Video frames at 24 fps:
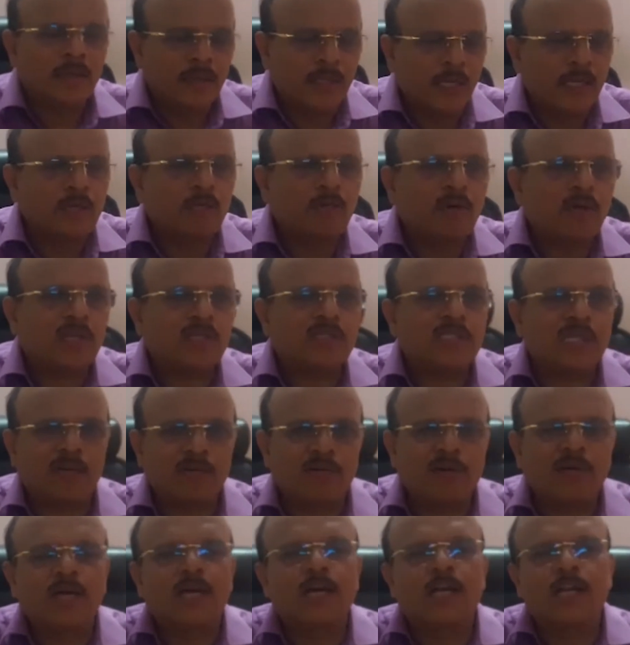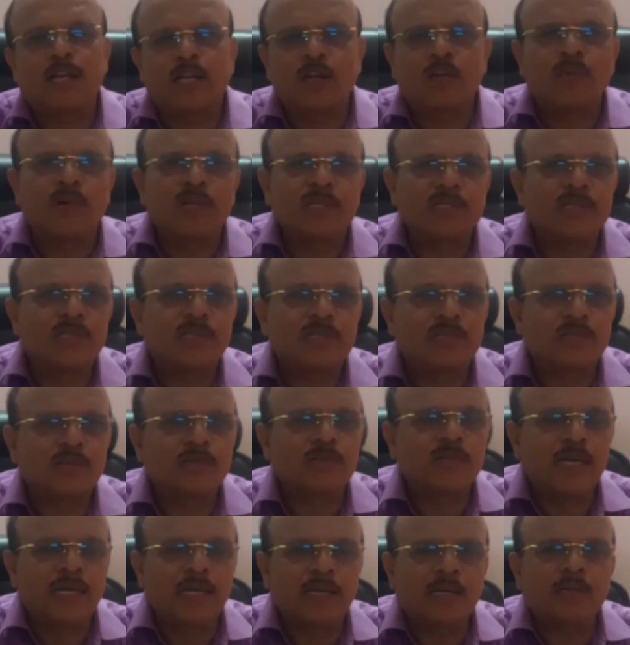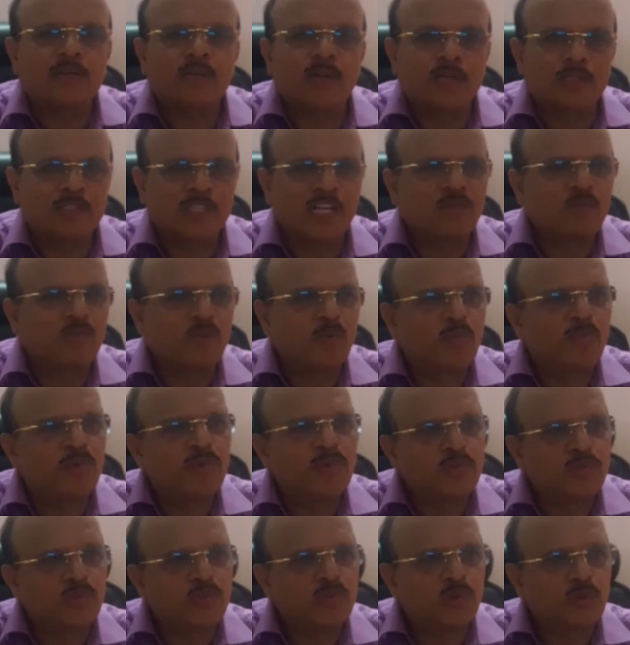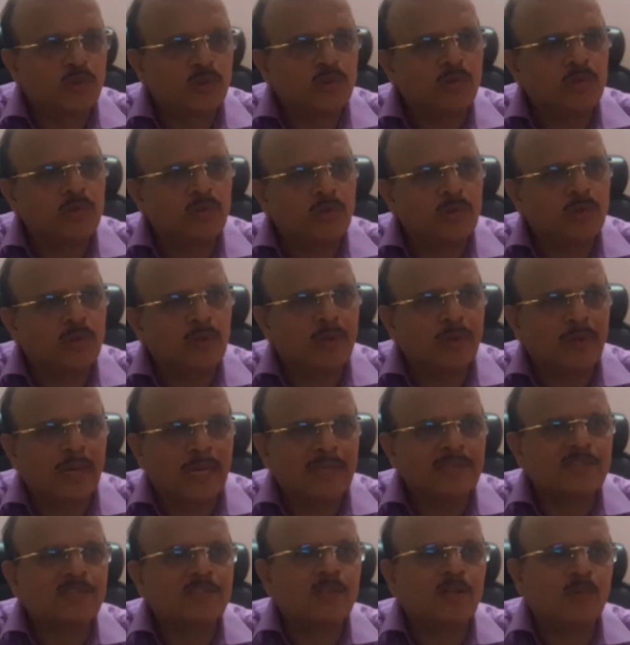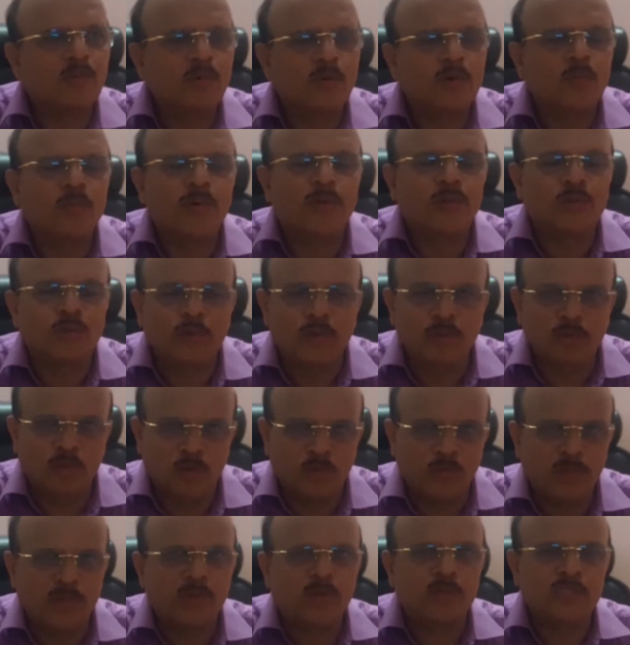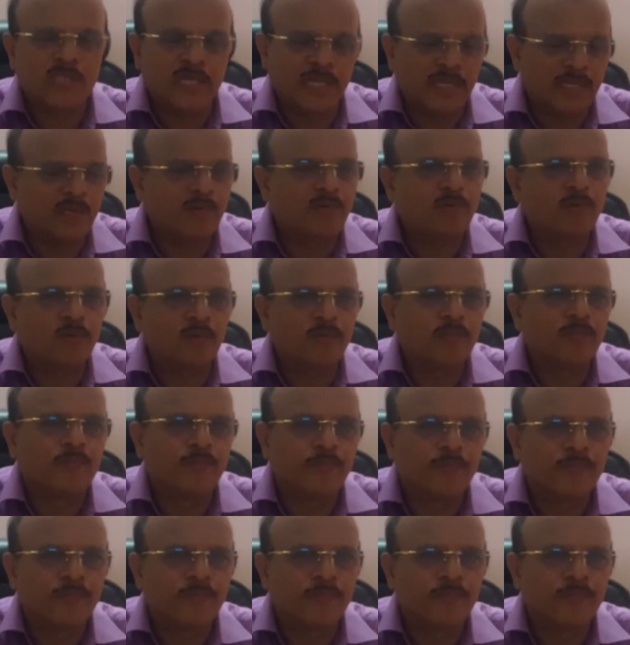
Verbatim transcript: దాని ద్వారా సేవా కార్యక్రమాలు చేస్తూ నాయకత్వ లక్షణాలు పెంపొందించుకుంటూ లయన్స్ క్లబ్లో పంతొమ్మిది తొంభైలో జాయిన్ అవ్వడం